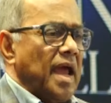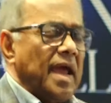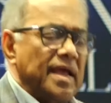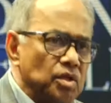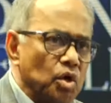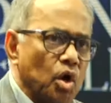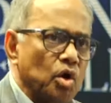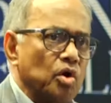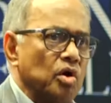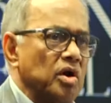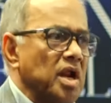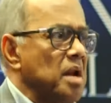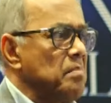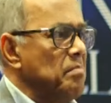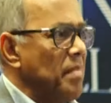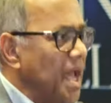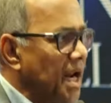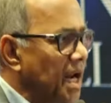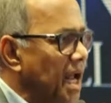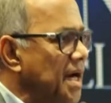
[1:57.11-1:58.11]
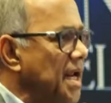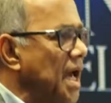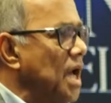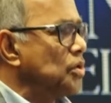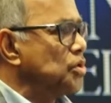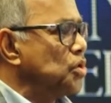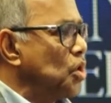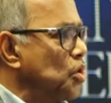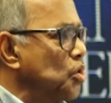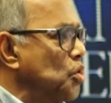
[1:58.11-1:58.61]
এই ধরনের মেলার
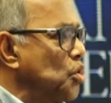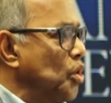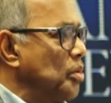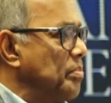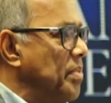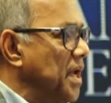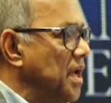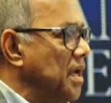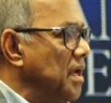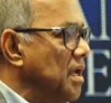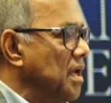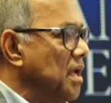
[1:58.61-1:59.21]
আয়োজন করবে